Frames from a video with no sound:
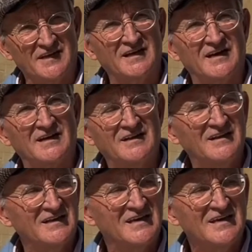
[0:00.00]
al
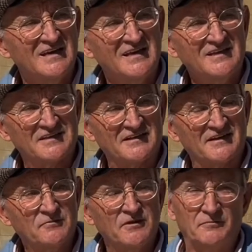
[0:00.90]
alcalde y
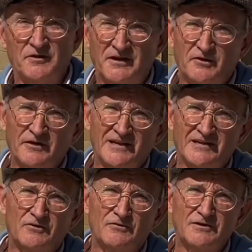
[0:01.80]
trataremos de poner orden
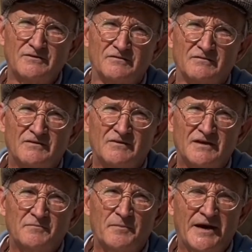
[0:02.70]
en todo esto.
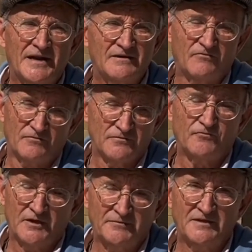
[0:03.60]
Para,
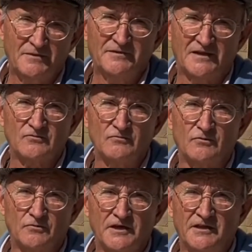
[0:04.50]
fundamentalmente al
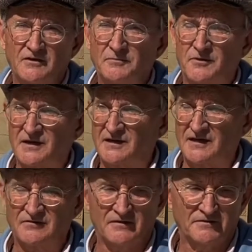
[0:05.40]
asunto jurídico, porque
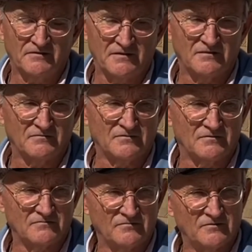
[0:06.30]
el ayuntamiento tiene
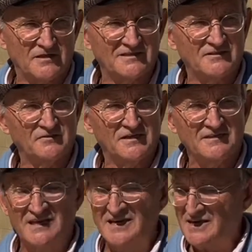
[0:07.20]
unos
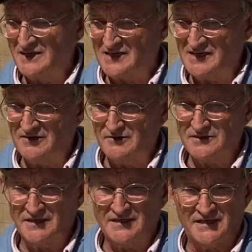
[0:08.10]
asesores que
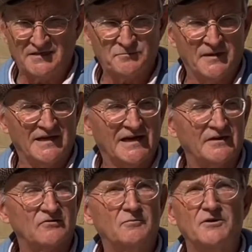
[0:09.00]
nos tienen que
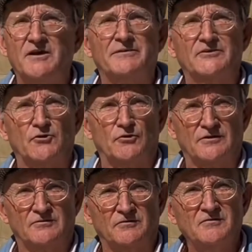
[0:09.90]
explicar cómo llevan todo
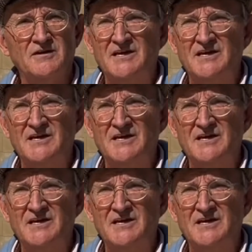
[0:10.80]
esto. ¿no?